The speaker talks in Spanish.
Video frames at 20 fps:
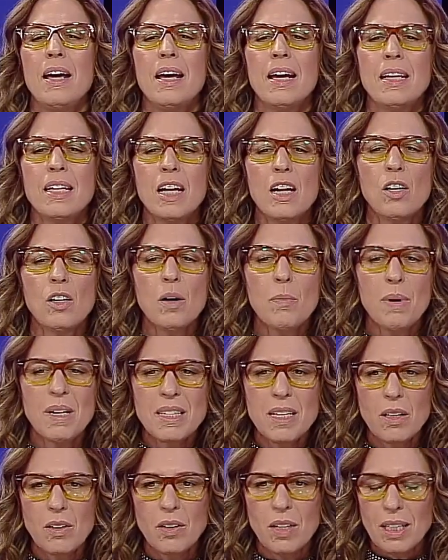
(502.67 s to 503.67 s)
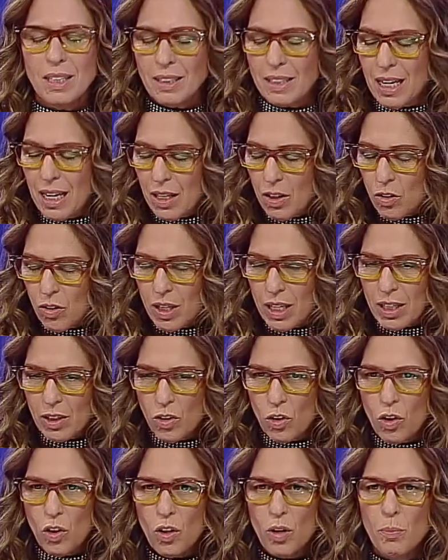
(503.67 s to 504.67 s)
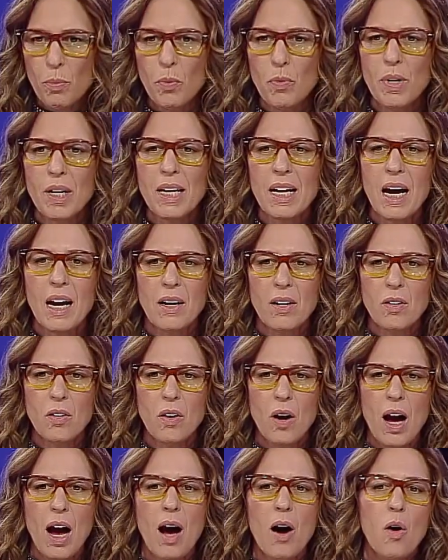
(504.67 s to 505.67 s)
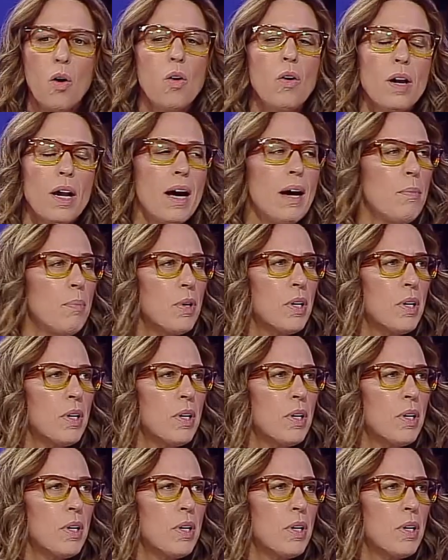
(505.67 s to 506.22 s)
¿Qué es lo que pasa con, esta, con, los republicanos ahora,